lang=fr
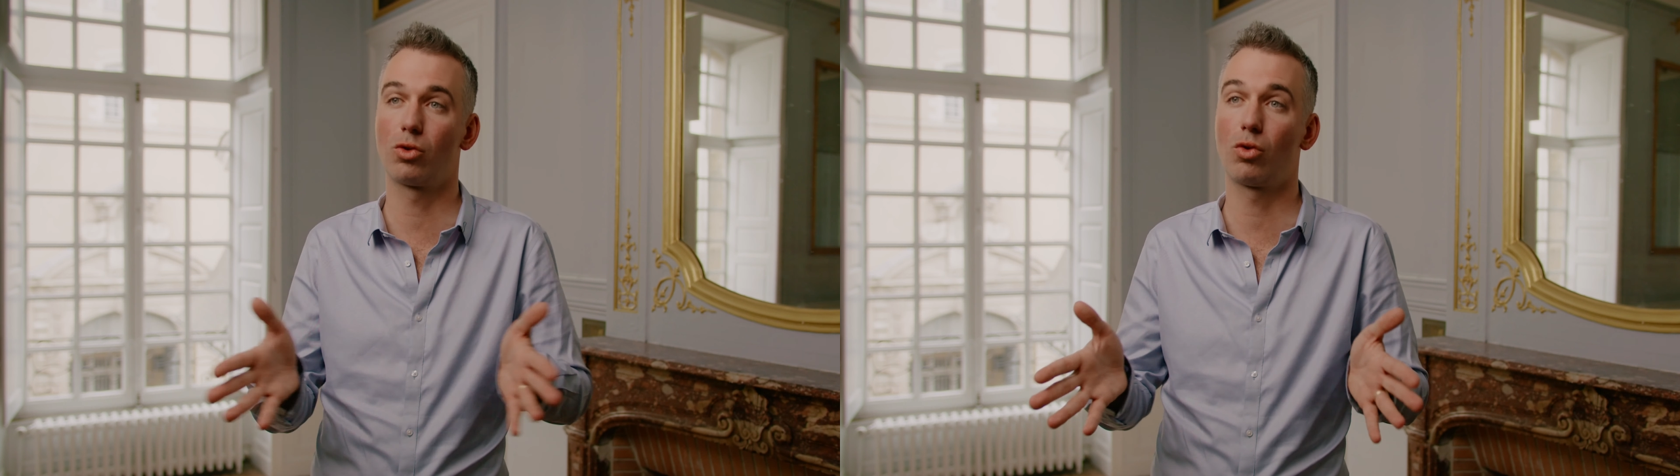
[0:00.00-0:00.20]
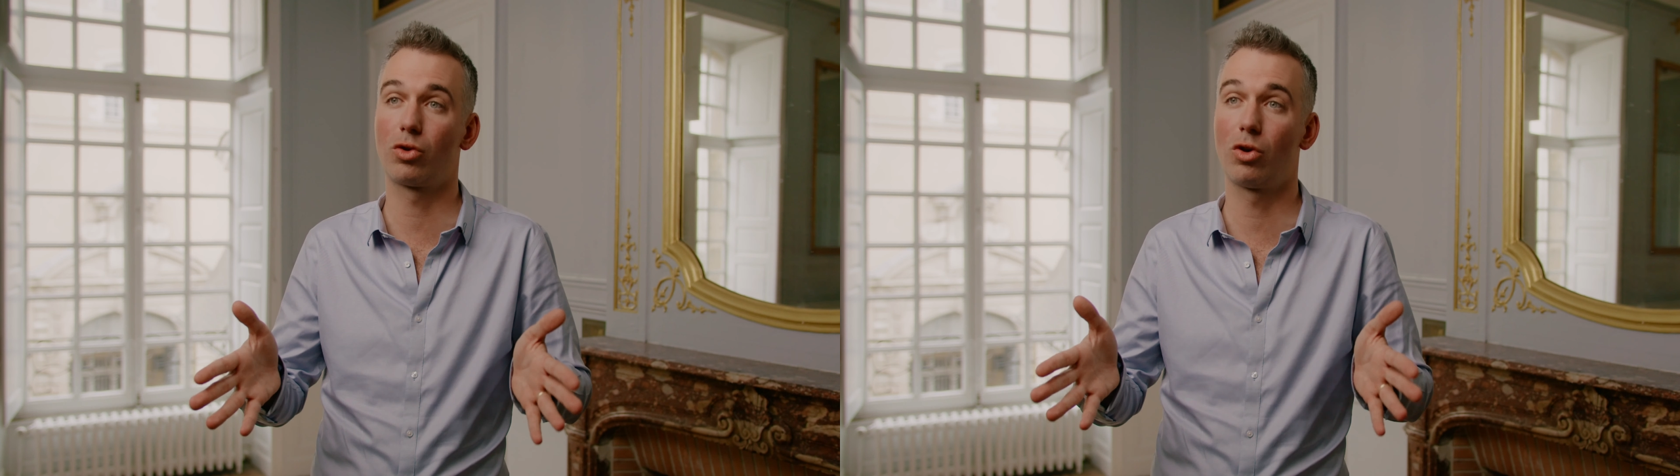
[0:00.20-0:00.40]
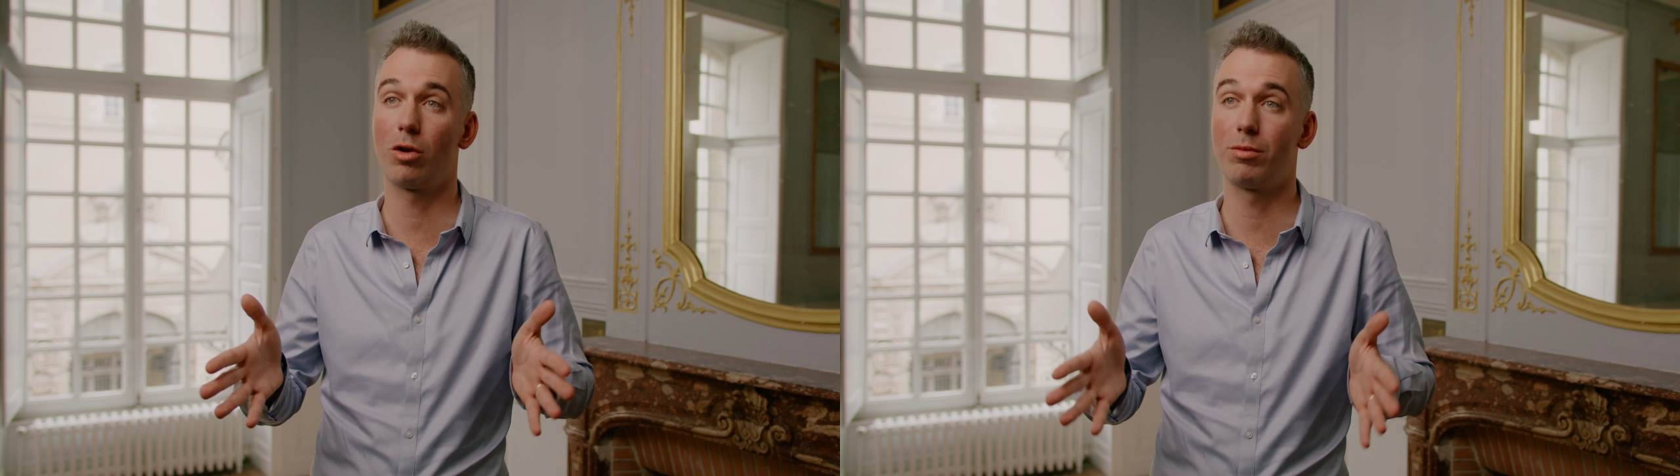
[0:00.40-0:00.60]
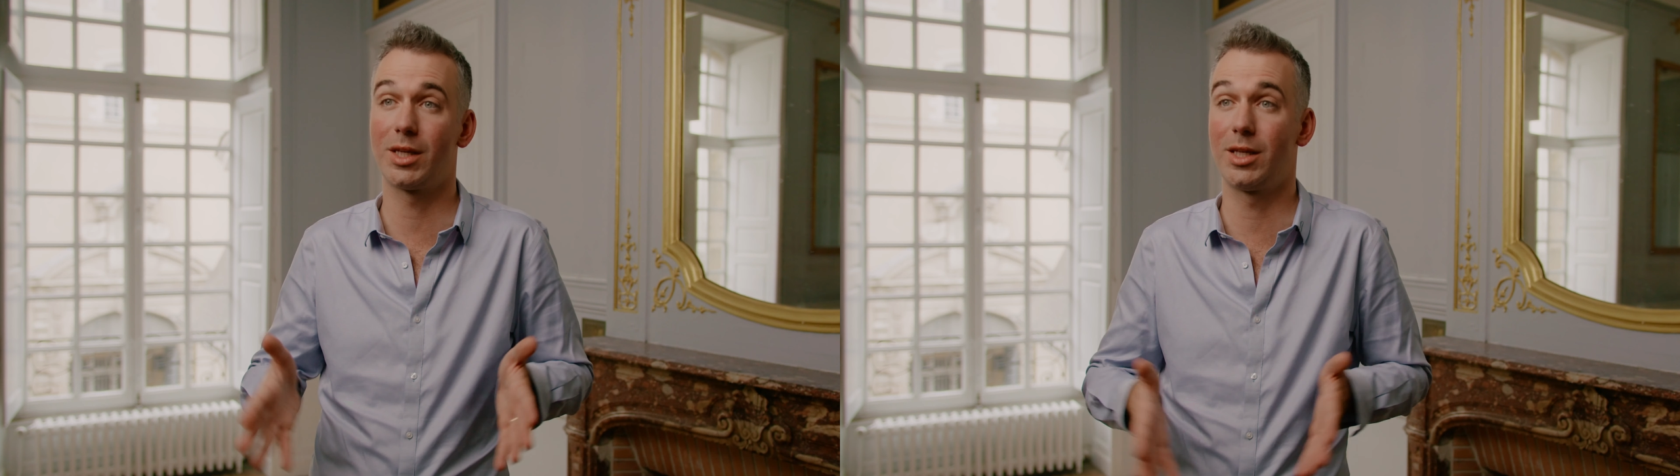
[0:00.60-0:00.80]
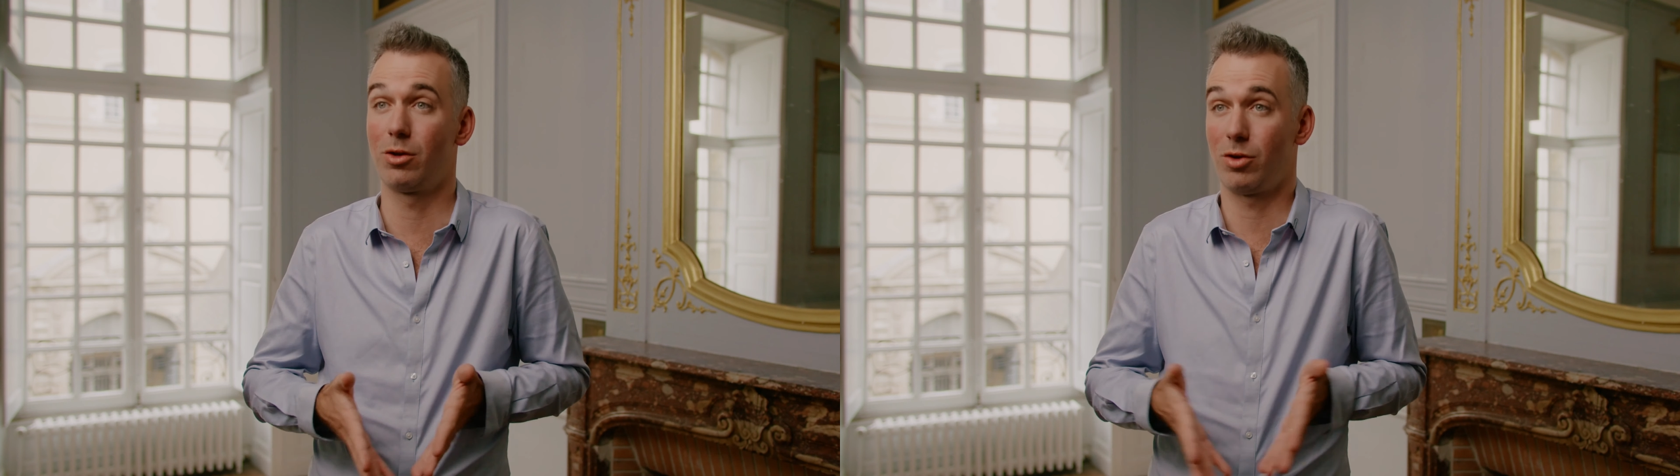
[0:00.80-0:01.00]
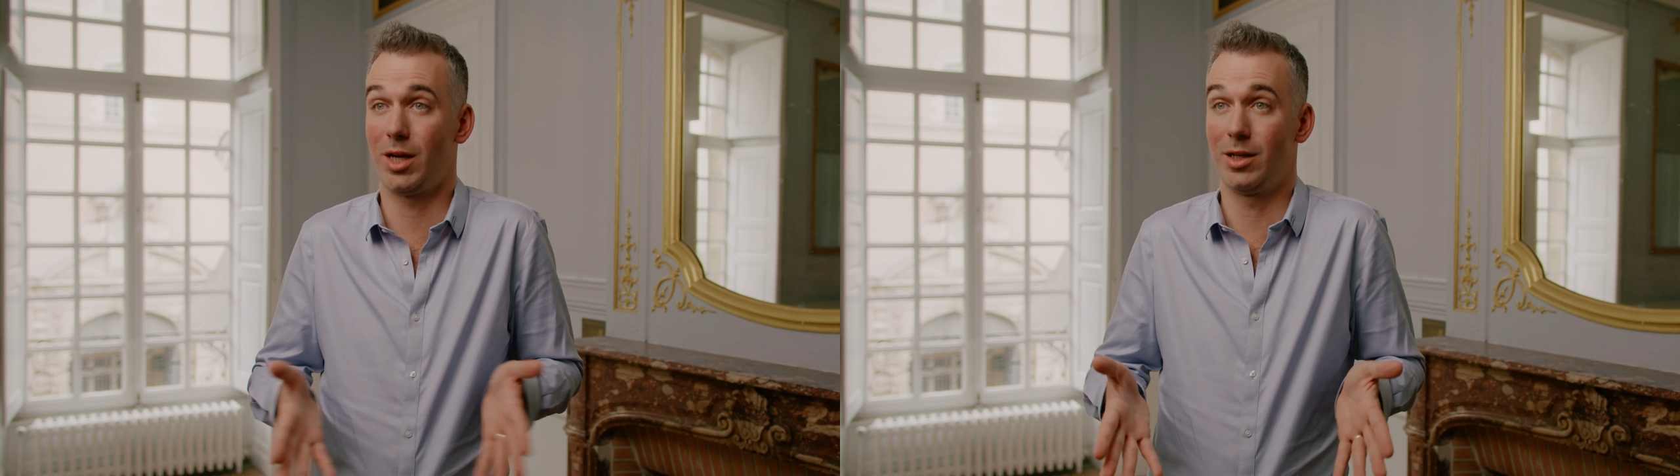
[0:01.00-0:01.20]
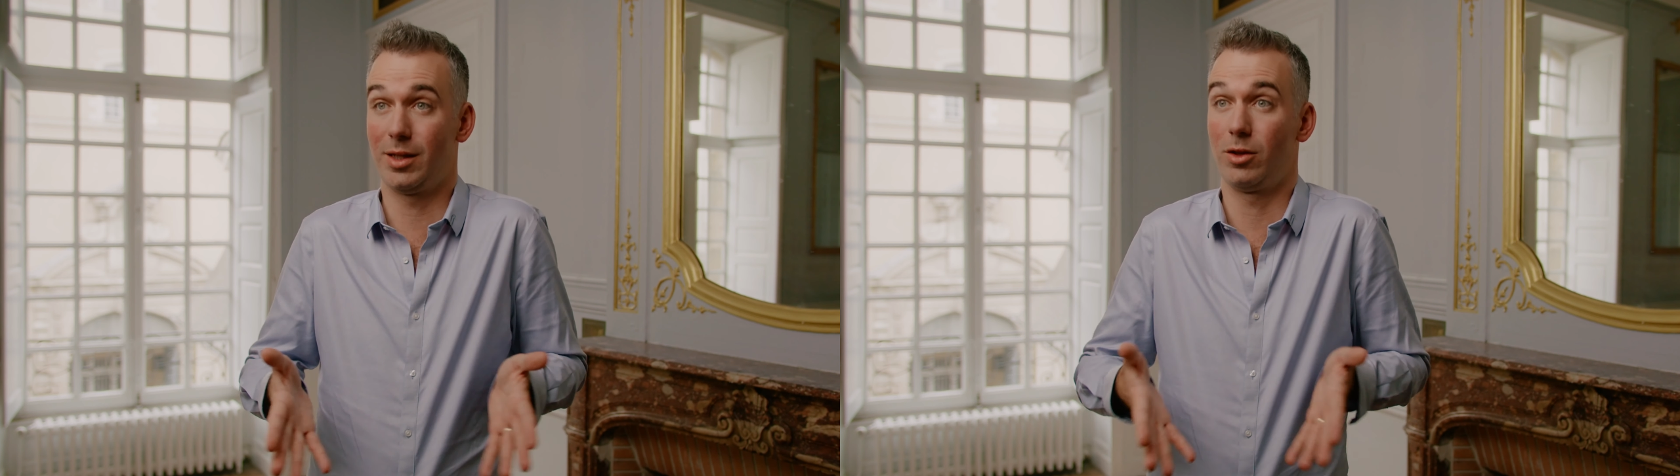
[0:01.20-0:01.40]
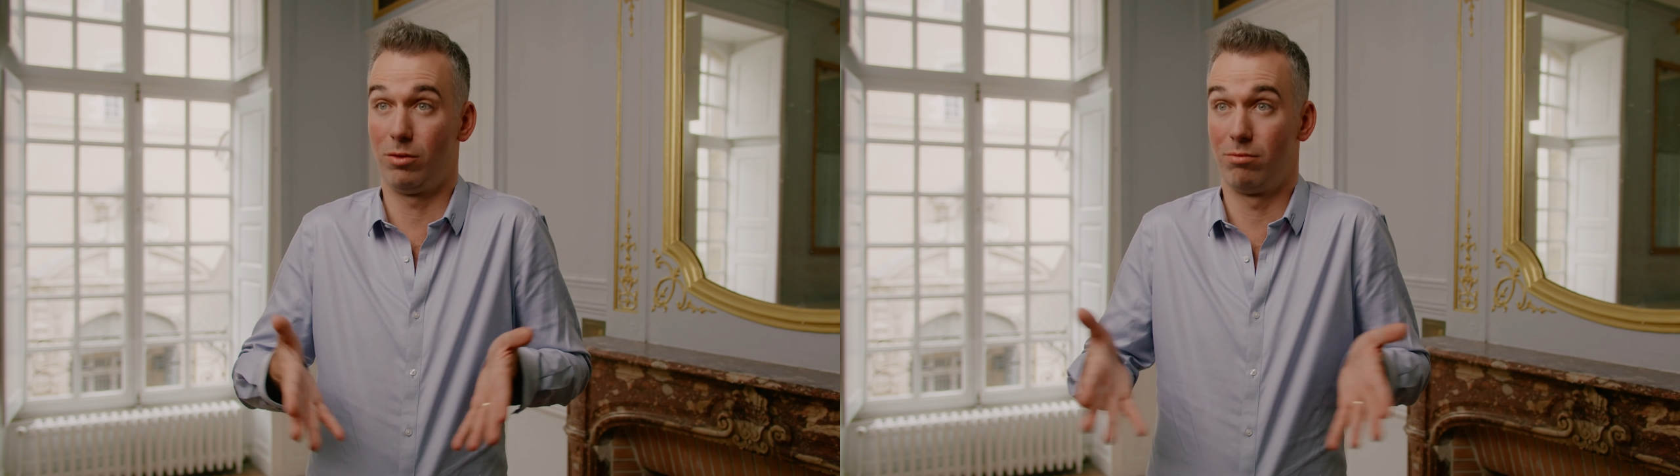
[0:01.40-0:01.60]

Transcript: autres chœurs, mais qui en réalité